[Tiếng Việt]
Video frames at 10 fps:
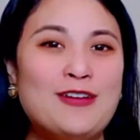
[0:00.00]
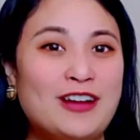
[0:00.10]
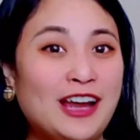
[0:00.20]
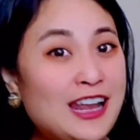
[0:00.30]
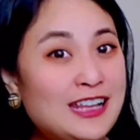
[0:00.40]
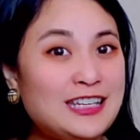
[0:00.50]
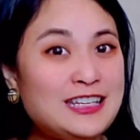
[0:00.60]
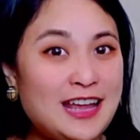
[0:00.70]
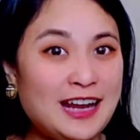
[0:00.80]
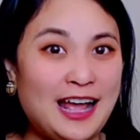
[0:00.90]
và Khánh Linh
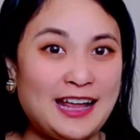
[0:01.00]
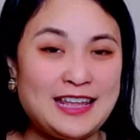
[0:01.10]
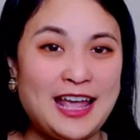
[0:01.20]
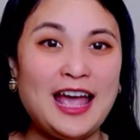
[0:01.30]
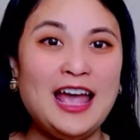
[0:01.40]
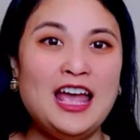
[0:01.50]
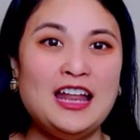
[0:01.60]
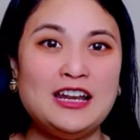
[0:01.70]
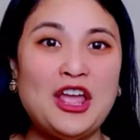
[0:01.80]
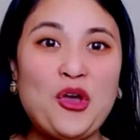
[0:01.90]
xin nhắc lại nhé
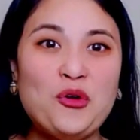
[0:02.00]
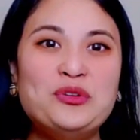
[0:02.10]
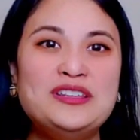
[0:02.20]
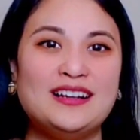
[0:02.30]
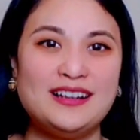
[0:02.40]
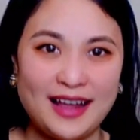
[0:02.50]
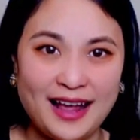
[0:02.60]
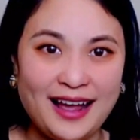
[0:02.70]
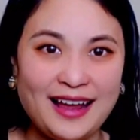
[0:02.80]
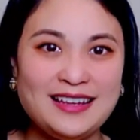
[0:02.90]
nếu những
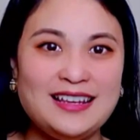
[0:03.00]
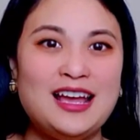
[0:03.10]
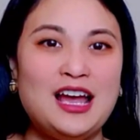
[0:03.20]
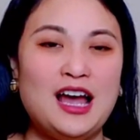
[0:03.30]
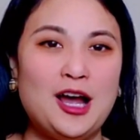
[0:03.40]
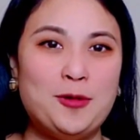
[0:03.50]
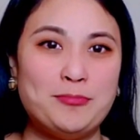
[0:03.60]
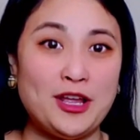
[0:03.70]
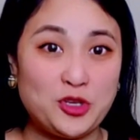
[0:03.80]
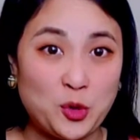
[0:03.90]
ai ờ,
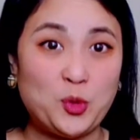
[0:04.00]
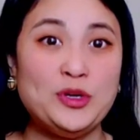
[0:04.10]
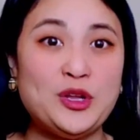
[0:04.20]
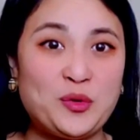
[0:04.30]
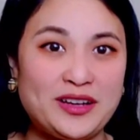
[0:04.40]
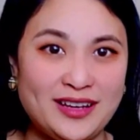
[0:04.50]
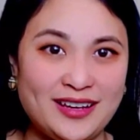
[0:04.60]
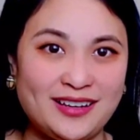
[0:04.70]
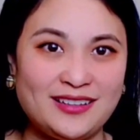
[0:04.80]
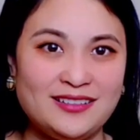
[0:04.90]
mà đủ điều kiện